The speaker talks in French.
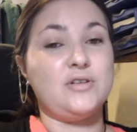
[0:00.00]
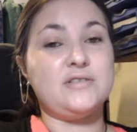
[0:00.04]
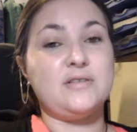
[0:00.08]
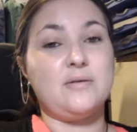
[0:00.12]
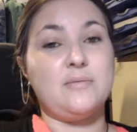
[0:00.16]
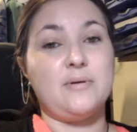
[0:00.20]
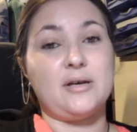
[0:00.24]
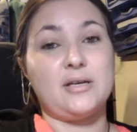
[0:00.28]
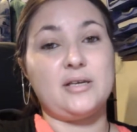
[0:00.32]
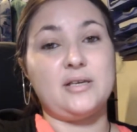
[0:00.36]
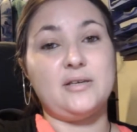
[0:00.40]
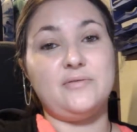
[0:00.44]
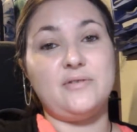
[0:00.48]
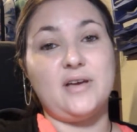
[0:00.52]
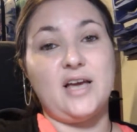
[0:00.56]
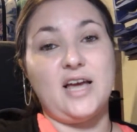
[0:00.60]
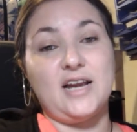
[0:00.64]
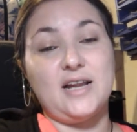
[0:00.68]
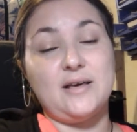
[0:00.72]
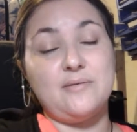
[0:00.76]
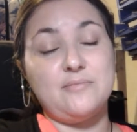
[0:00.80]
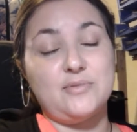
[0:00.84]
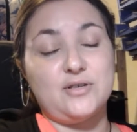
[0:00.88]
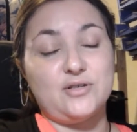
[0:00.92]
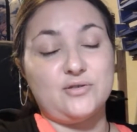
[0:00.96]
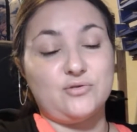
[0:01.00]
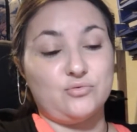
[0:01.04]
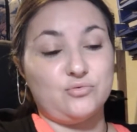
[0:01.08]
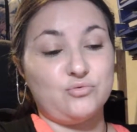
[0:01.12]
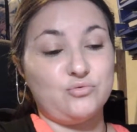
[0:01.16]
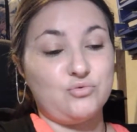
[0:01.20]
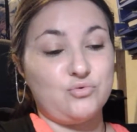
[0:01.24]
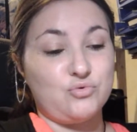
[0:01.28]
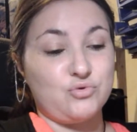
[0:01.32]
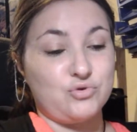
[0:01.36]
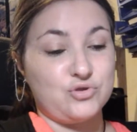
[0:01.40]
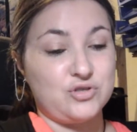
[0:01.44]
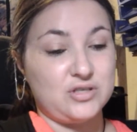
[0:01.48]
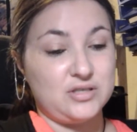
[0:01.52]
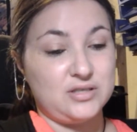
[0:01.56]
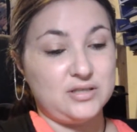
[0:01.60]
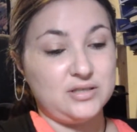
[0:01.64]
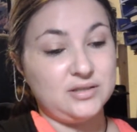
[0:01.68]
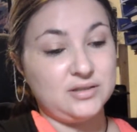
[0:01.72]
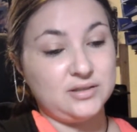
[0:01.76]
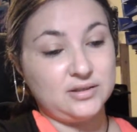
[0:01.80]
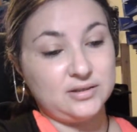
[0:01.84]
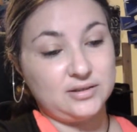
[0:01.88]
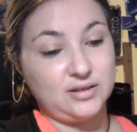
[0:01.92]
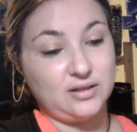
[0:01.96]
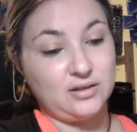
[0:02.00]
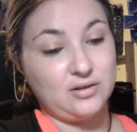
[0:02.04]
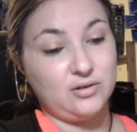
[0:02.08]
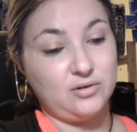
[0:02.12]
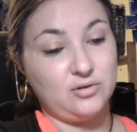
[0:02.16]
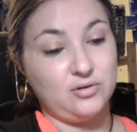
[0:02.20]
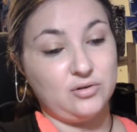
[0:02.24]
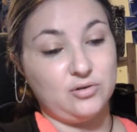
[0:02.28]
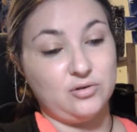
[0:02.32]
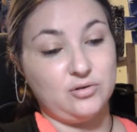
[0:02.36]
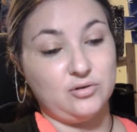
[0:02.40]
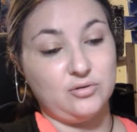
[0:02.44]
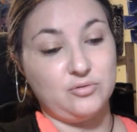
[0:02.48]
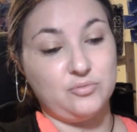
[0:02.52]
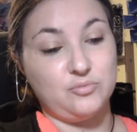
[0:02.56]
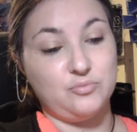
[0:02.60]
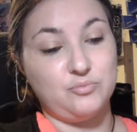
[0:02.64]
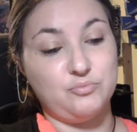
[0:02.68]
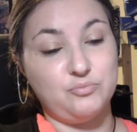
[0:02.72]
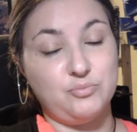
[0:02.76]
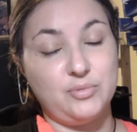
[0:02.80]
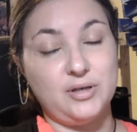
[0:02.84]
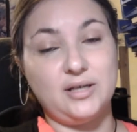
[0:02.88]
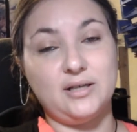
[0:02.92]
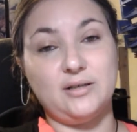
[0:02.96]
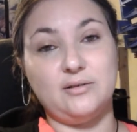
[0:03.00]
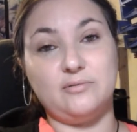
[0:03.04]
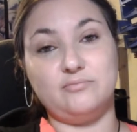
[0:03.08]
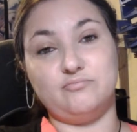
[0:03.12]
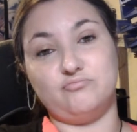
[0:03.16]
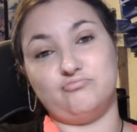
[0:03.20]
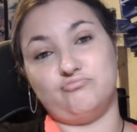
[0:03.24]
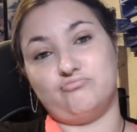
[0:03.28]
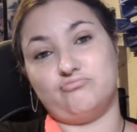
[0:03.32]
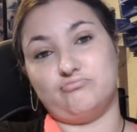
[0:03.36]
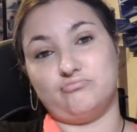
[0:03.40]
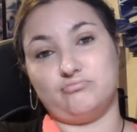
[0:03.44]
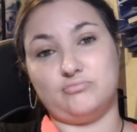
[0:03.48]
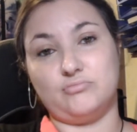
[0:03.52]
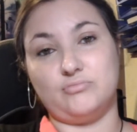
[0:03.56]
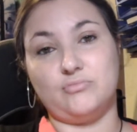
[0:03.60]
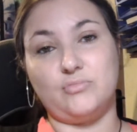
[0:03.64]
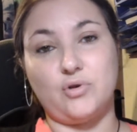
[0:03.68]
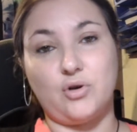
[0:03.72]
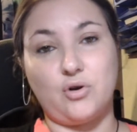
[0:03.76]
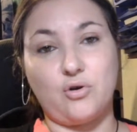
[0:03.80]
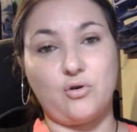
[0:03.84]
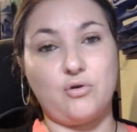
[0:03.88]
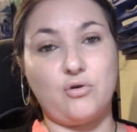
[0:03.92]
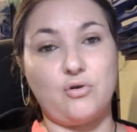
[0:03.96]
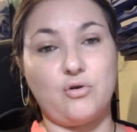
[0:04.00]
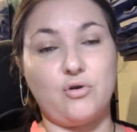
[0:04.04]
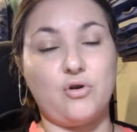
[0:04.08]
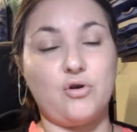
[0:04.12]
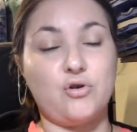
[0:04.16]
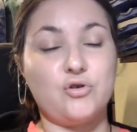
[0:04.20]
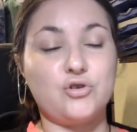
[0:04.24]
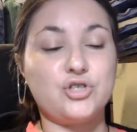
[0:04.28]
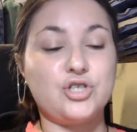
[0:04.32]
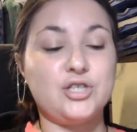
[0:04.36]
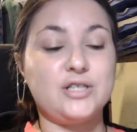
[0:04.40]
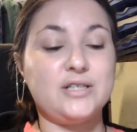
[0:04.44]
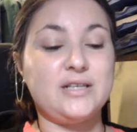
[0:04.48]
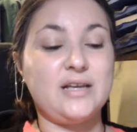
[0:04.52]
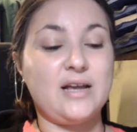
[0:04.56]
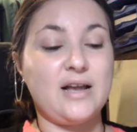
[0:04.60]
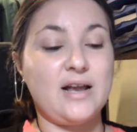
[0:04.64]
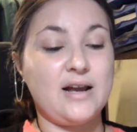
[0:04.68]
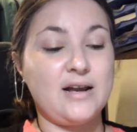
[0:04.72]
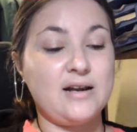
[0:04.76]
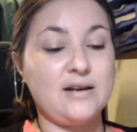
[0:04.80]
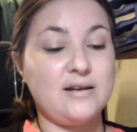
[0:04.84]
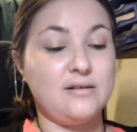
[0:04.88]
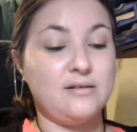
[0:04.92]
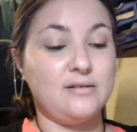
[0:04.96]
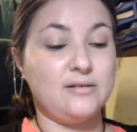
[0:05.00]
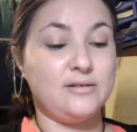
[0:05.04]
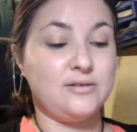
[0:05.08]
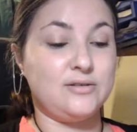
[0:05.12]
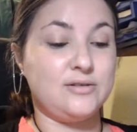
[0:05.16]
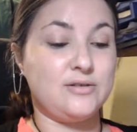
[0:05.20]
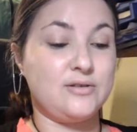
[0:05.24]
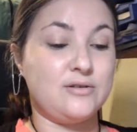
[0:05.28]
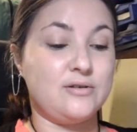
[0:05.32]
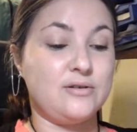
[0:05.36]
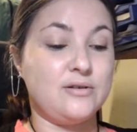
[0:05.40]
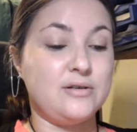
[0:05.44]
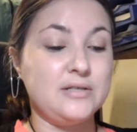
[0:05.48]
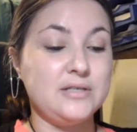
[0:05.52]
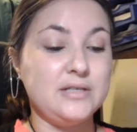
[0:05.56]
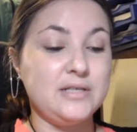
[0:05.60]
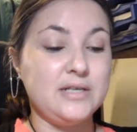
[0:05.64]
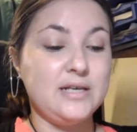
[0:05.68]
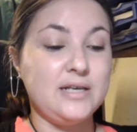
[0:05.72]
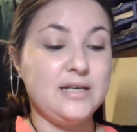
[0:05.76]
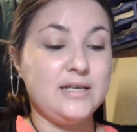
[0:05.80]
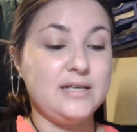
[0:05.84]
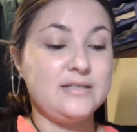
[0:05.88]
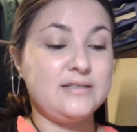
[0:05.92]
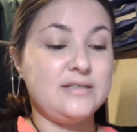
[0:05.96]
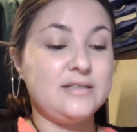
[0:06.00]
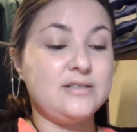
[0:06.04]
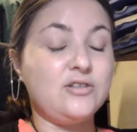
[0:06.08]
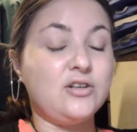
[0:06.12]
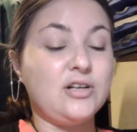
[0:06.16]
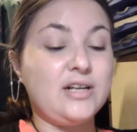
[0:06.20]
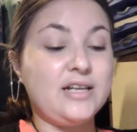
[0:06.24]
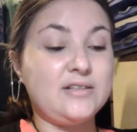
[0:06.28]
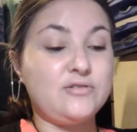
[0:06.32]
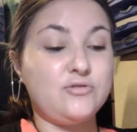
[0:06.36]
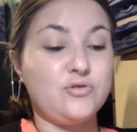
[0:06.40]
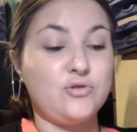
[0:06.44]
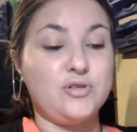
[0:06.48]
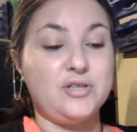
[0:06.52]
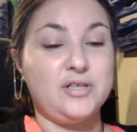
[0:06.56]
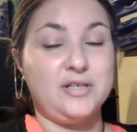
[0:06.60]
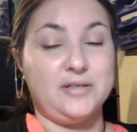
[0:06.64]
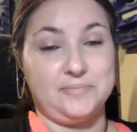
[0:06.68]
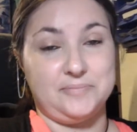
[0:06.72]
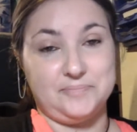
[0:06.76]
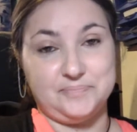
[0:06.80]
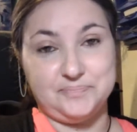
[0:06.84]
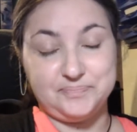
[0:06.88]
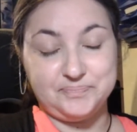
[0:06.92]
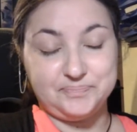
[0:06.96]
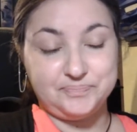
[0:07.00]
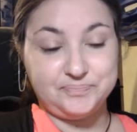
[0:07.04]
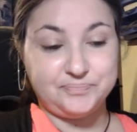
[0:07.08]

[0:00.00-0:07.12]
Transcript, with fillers: fois ça m'arrive à la maison aussi. Euh, mais en général, c'est dans l'atelier.